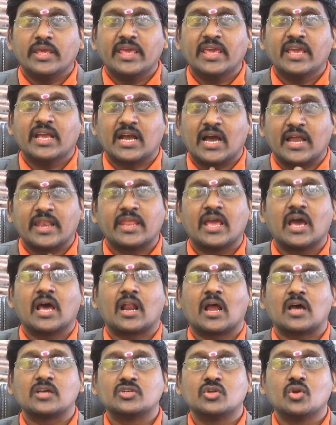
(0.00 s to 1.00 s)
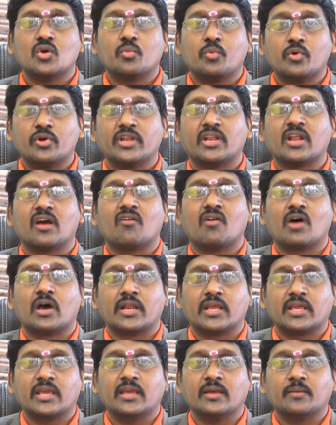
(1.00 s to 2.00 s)
ఈ కన్యారాశిలో పుట్టిన
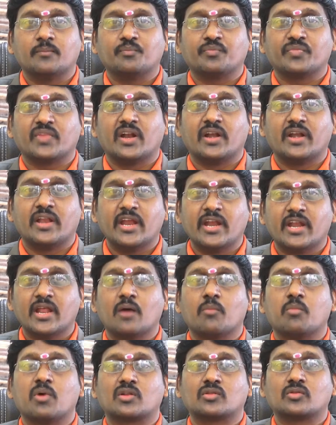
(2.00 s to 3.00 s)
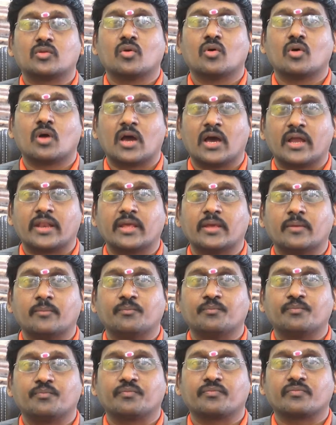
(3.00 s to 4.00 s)
వారికి డేట్ ఆఫ్ బర్త్లో కానీ
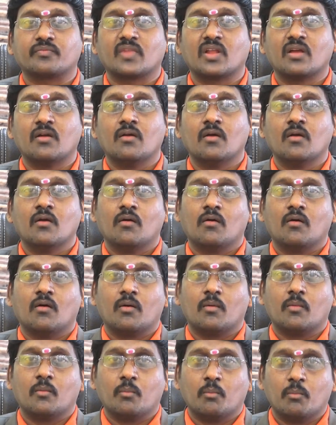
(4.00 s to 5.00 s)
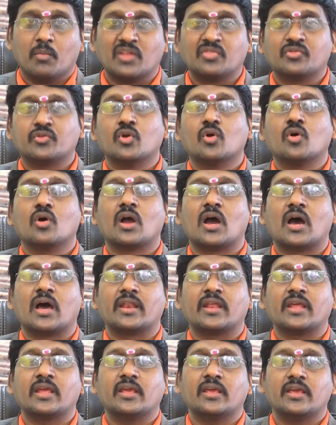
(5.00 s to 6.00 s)
మంత్లో
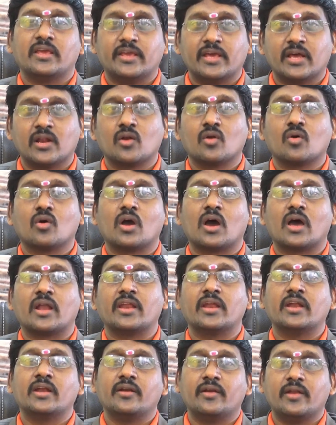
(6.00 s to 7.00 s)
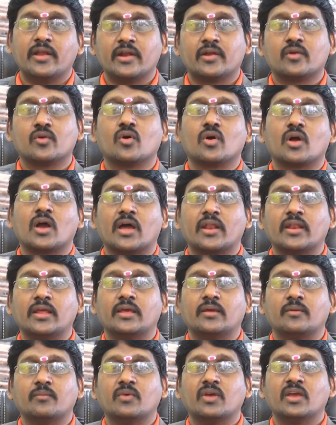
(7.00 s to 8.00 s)
కానీ ఇయర్లో కానీ డేట్లో
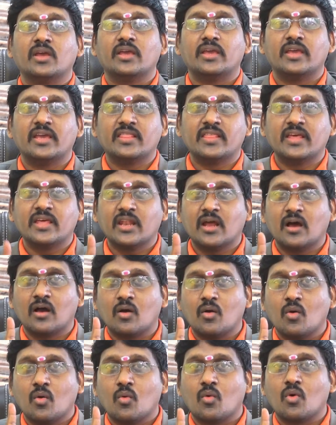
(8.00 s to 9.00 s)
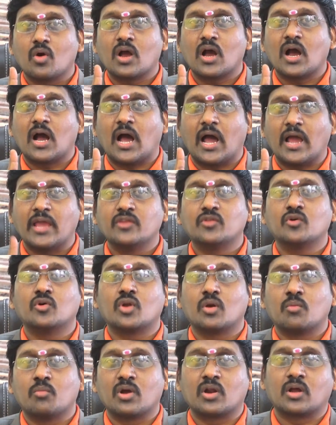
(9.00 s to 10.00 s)
కానీ ఏదైనా ఒక ఐదో
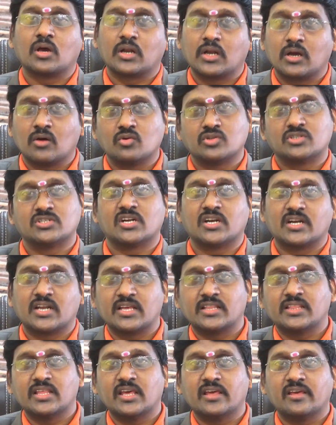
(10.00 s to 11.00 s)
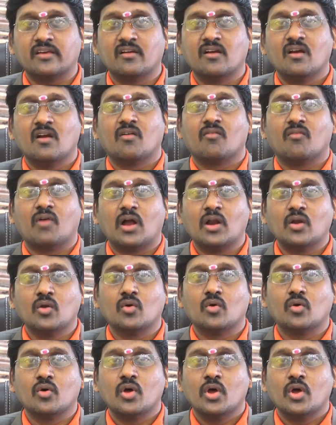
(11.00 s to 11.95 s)
నంబర్ కనుక వచ్చినట్టయితే వాళ్ళు